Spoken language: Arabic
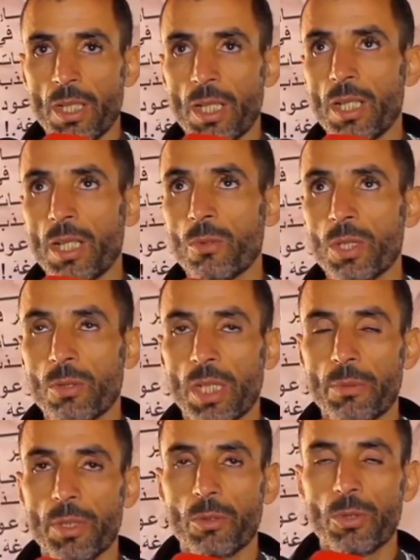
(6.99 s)
آه، اولا
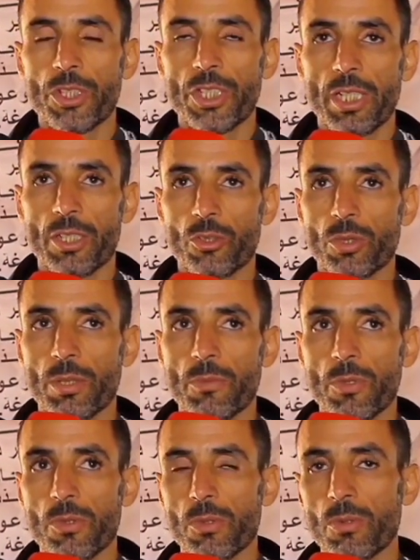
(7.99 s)
وقبل كل شيء الشكر
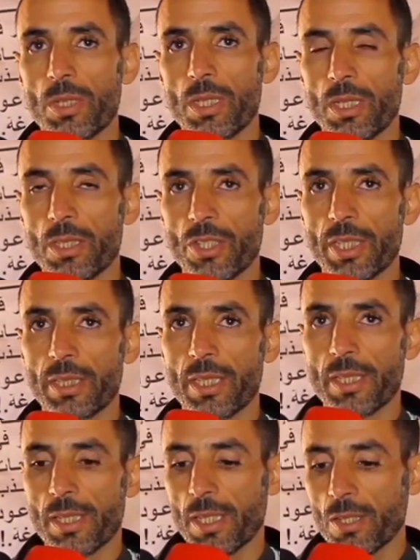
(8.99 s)
موصول
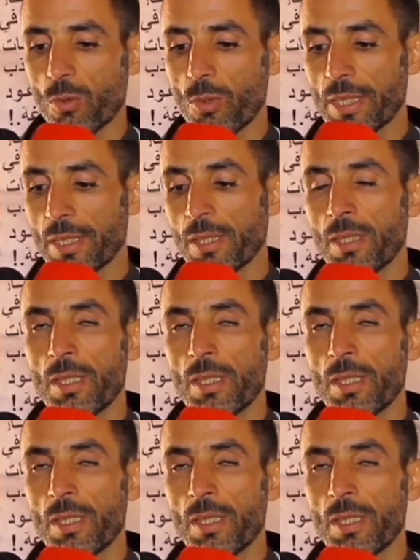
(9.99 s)
لجريده اصوات